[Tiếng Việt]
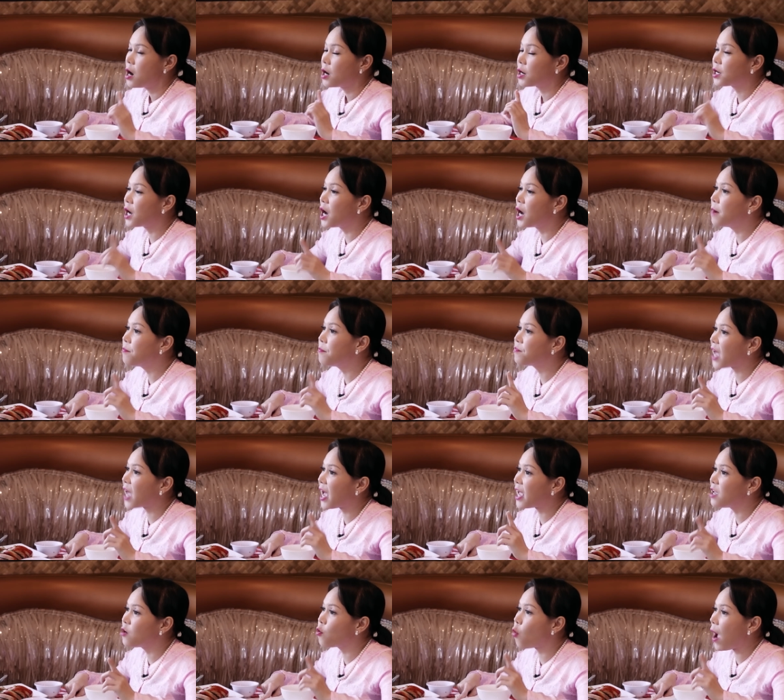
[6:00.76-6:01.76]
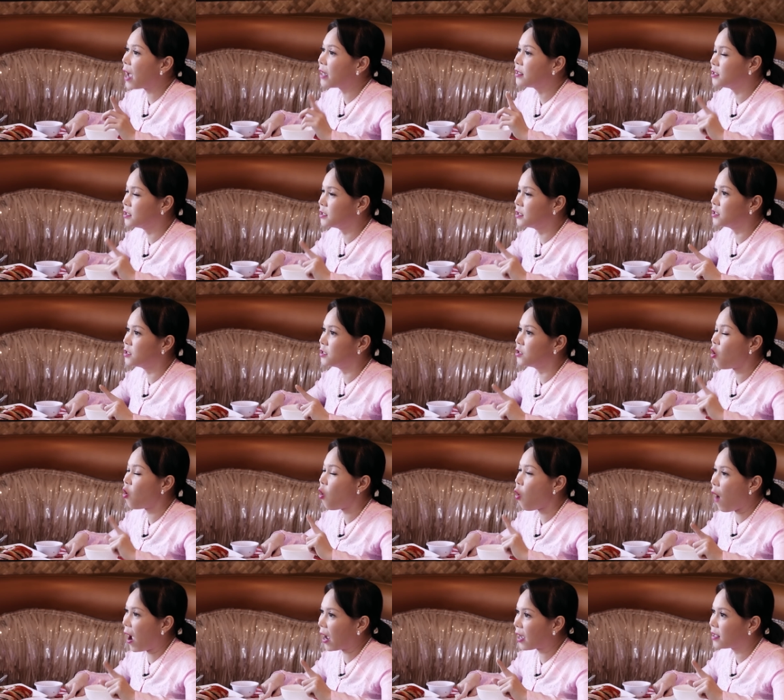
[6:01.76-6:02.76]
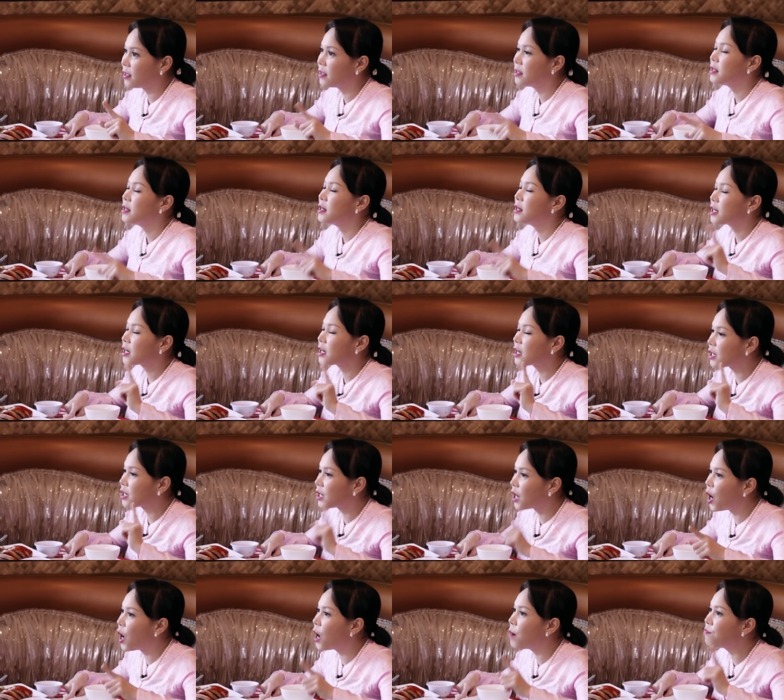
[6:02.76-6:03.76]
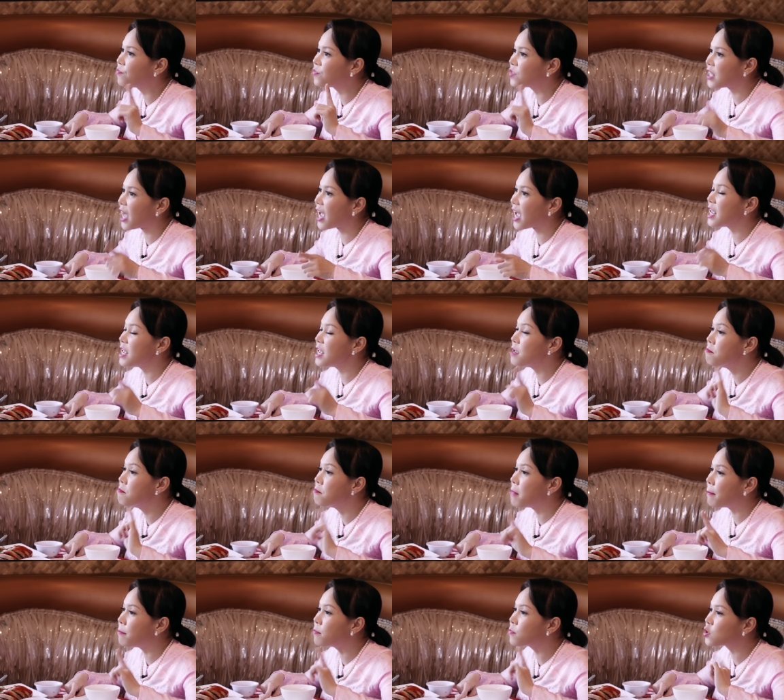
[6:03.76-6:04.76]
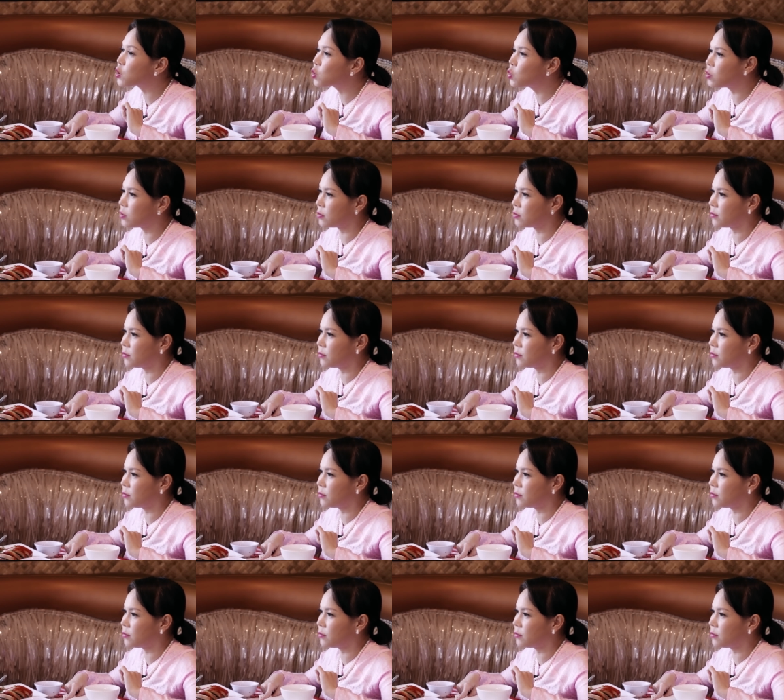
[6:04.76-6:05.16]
cơm cháy Quán Hương hoặc cơm cháy mắm ruốc,